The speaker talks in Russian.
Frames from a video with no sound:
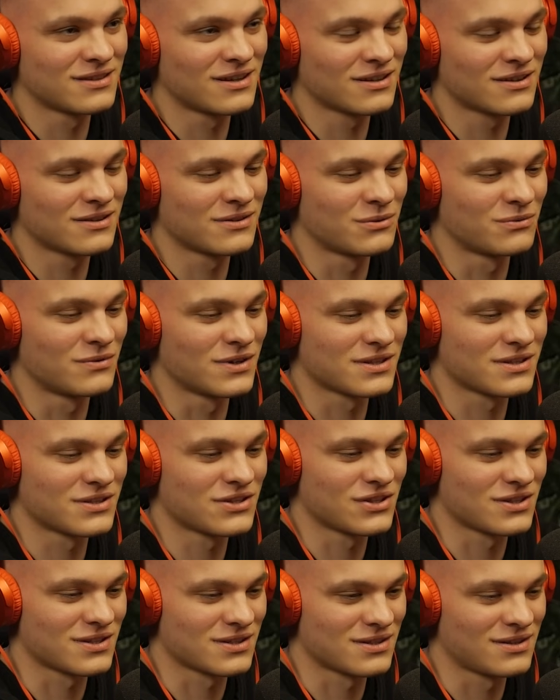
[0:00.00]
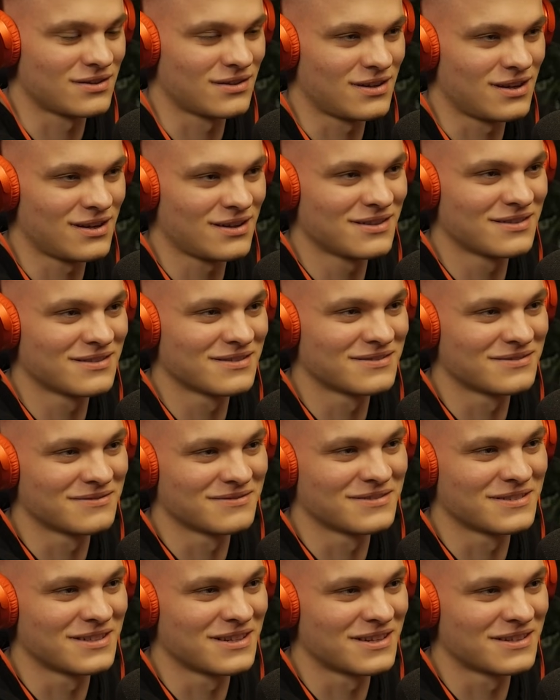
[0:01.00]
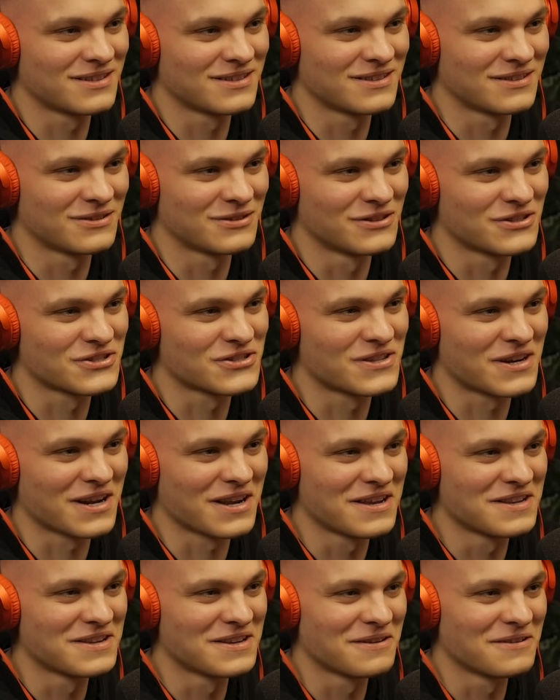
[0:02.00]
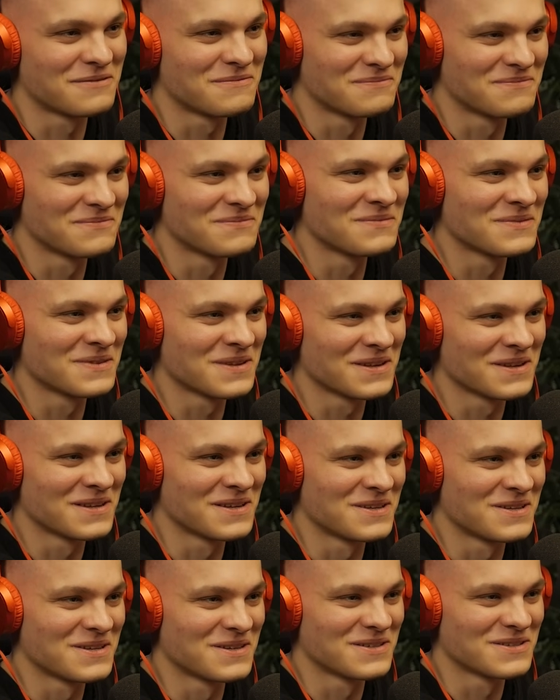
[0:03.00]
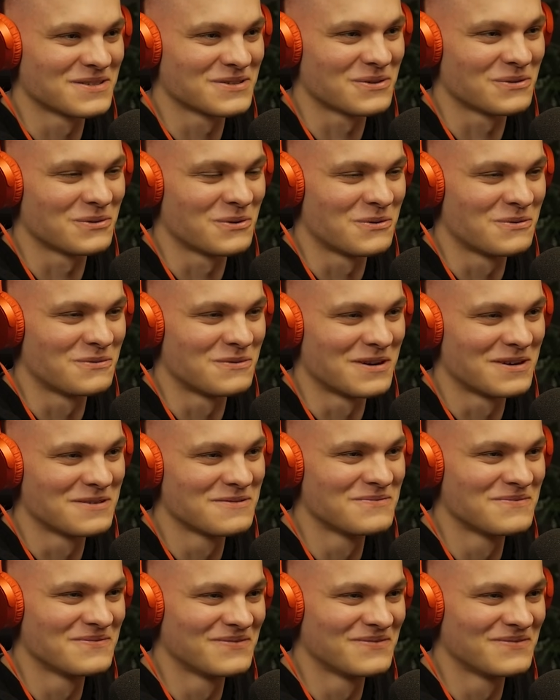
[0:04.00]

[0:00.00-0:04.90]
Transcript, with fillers: как у вас сейчас дела? Как настроение? Что нового?